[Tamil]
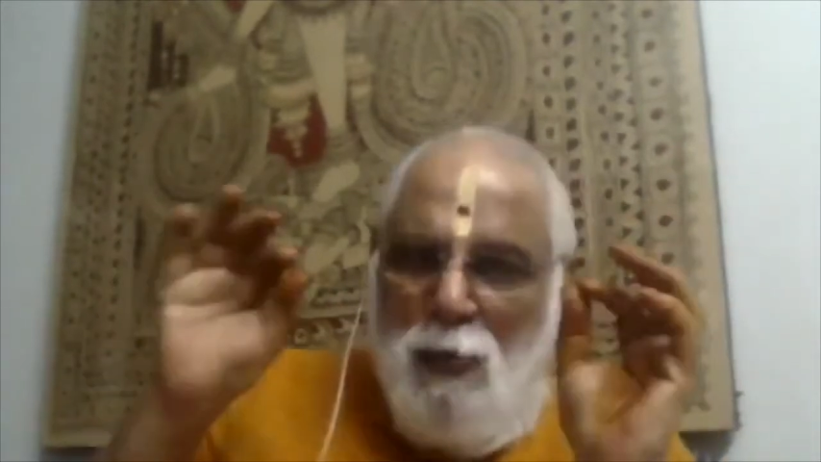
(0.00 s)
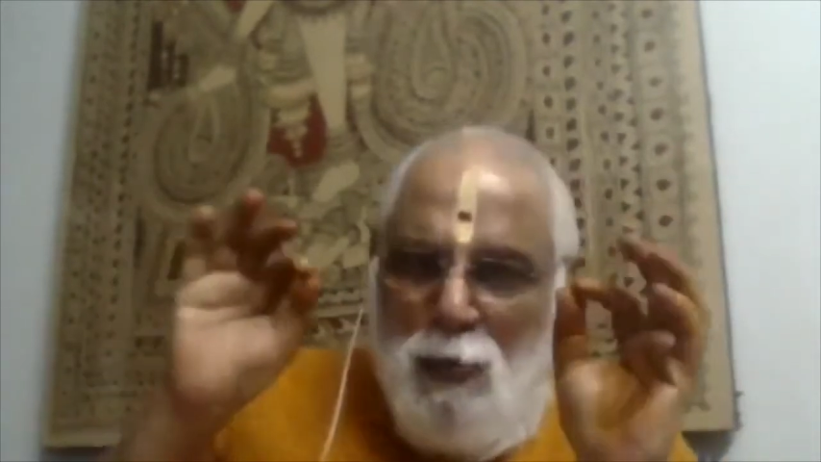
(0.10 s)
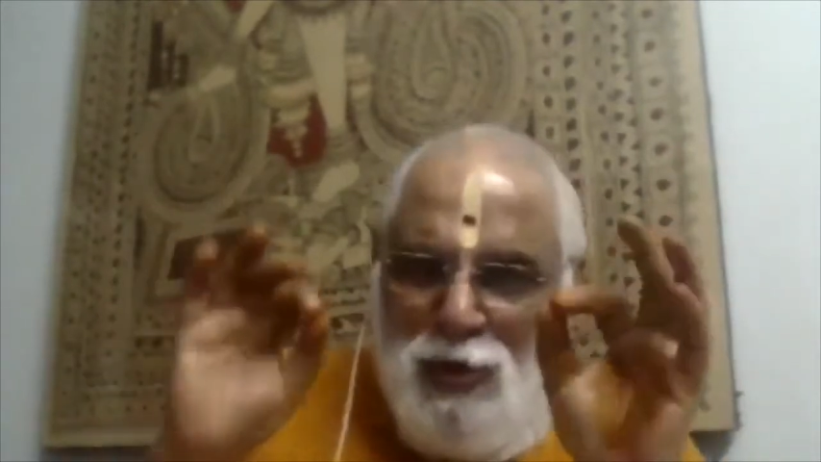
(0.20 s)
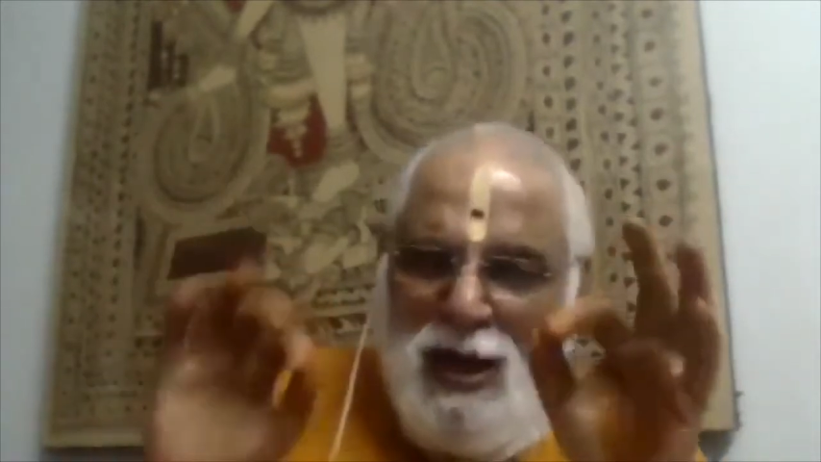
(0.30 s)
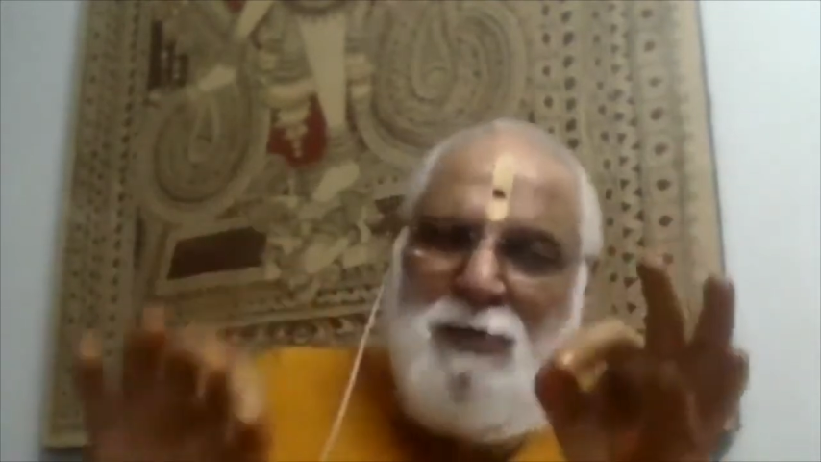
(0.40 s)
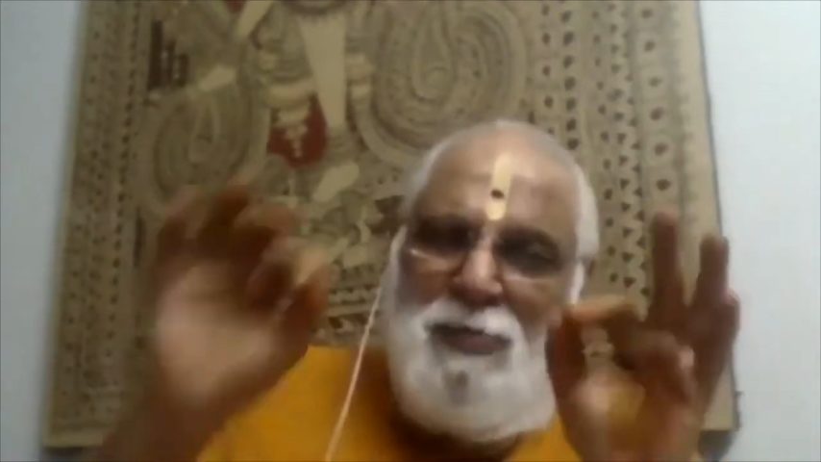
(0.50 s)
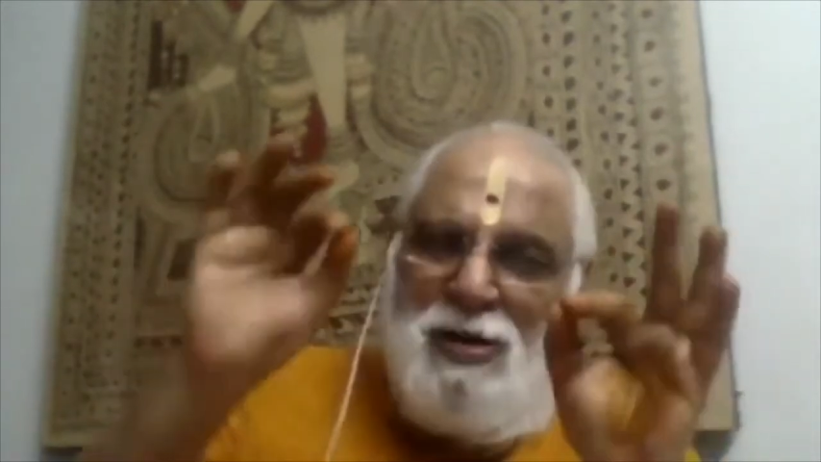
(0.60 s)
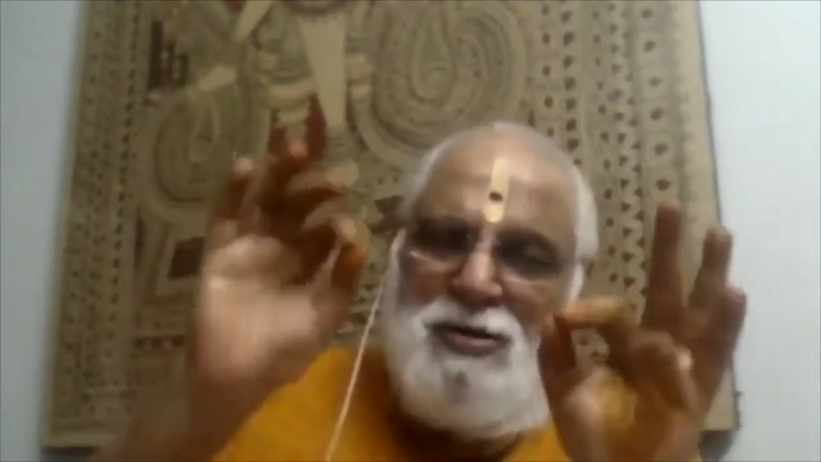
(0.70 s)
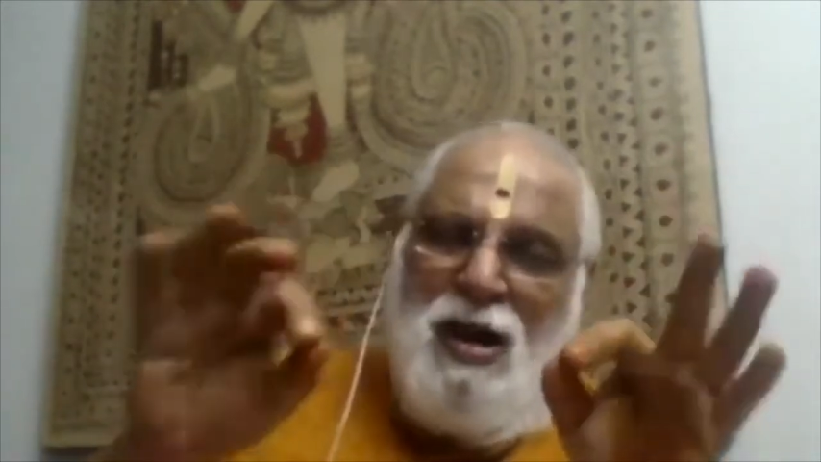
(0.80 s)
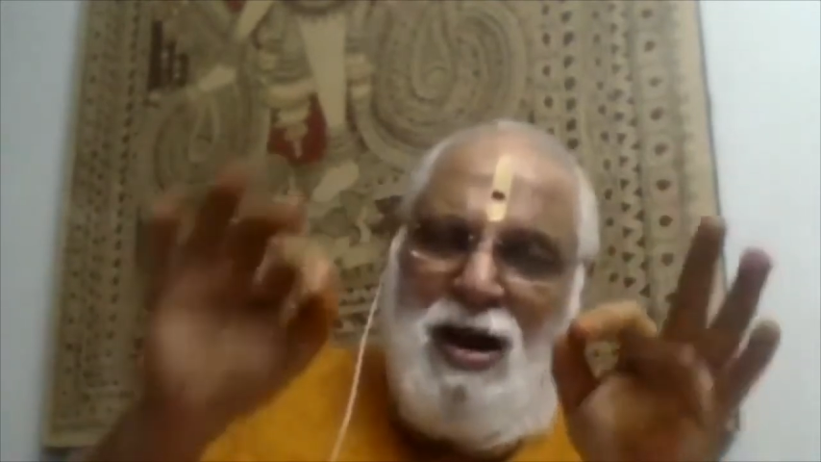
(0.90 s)
உடல்
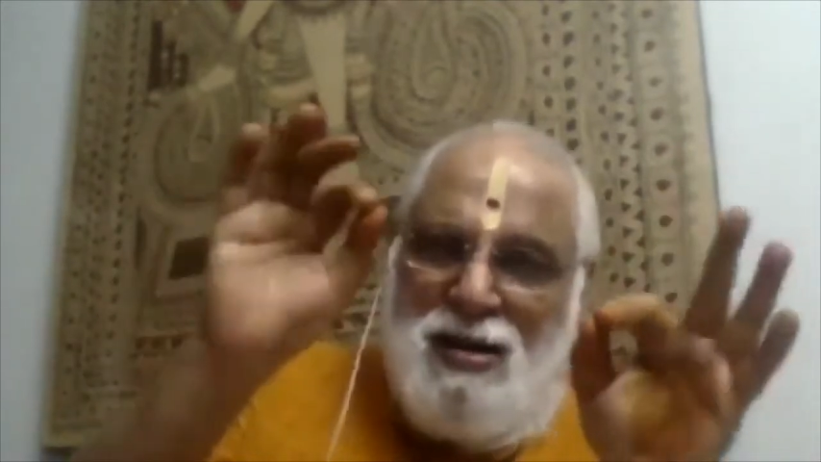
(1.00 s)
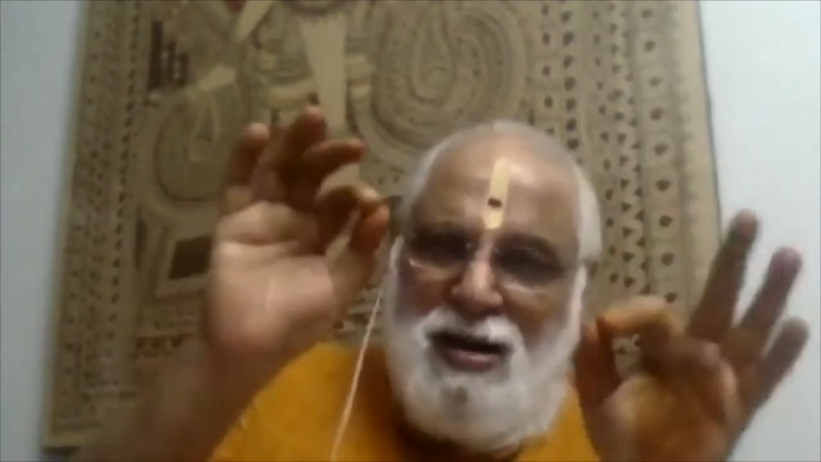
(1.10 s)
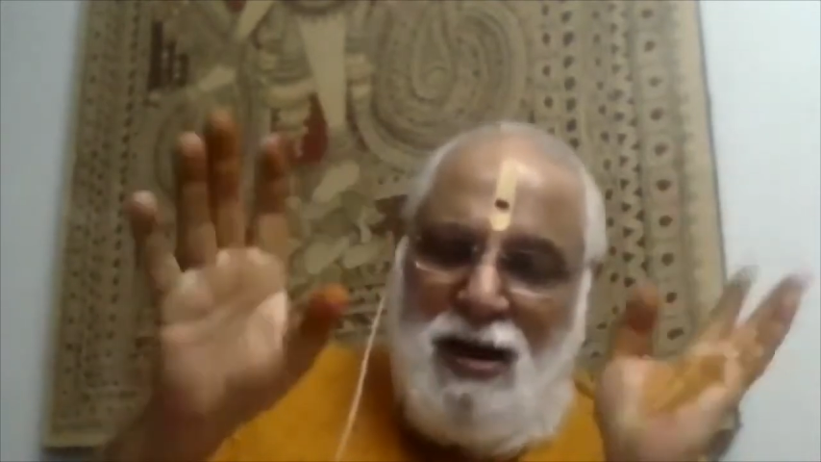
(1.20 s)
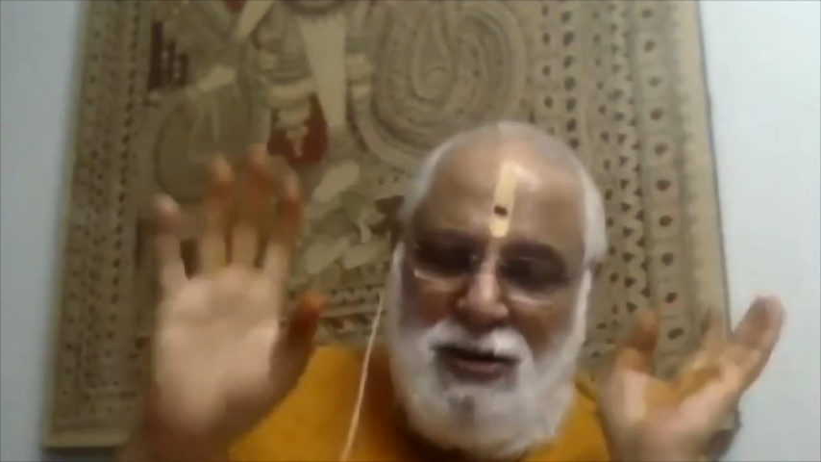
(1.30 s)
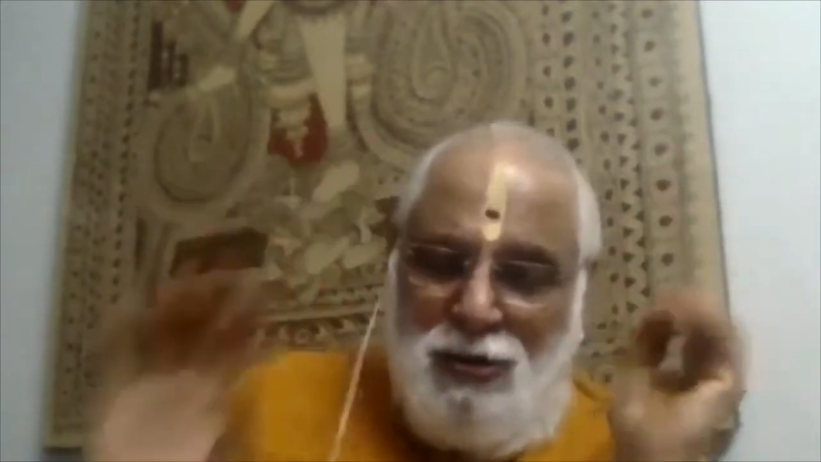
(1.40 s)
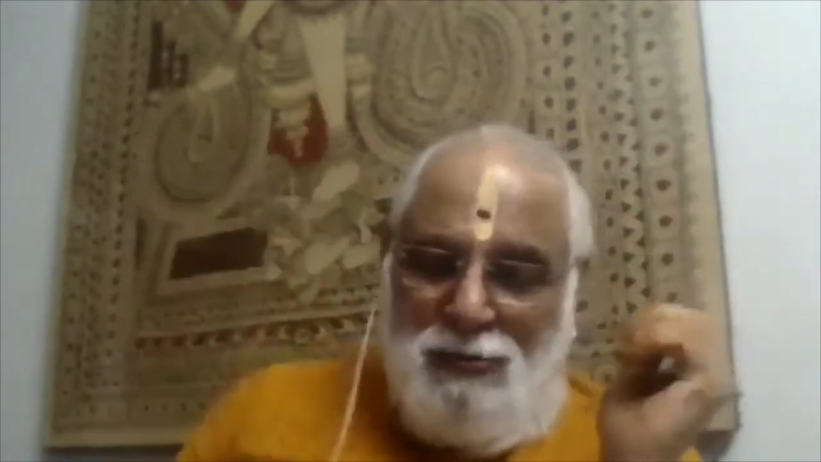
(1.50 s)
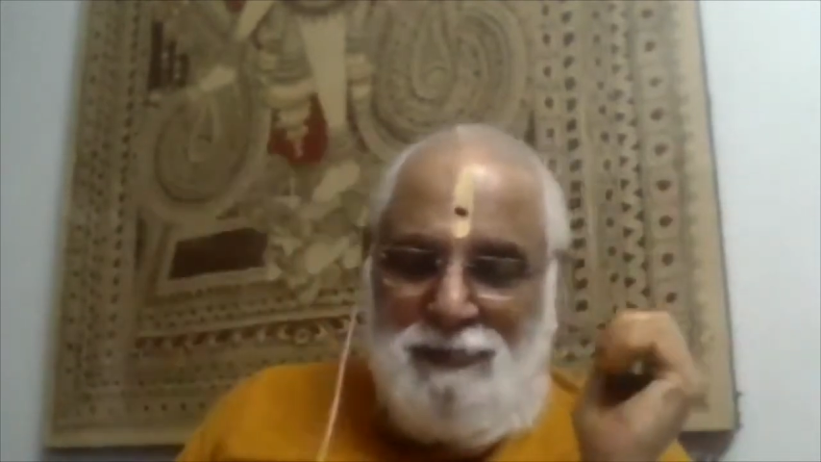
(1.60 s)
மட்டும் ஆடுற ஆட்டம்